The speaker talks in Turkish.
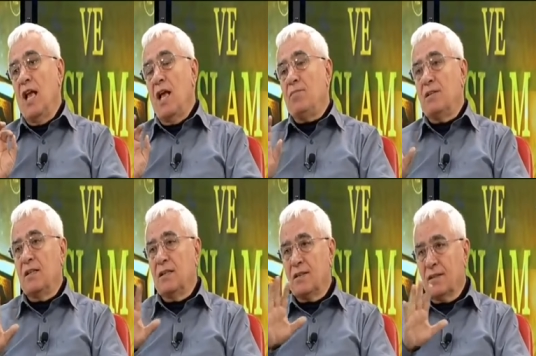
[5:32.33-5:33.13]

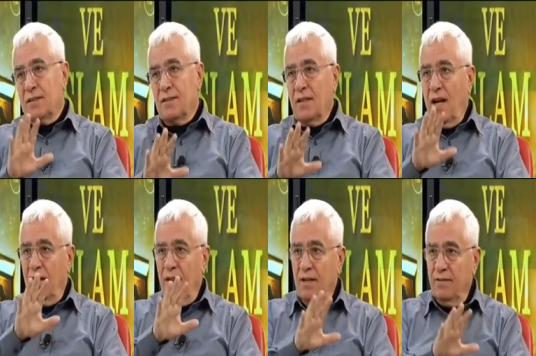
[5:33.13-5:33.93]
Hepsinin rızkını
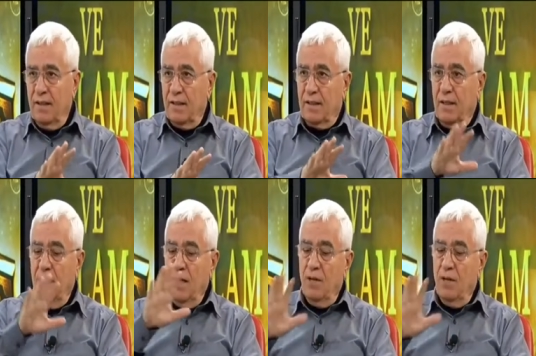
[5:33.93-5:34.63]
Allah verdi.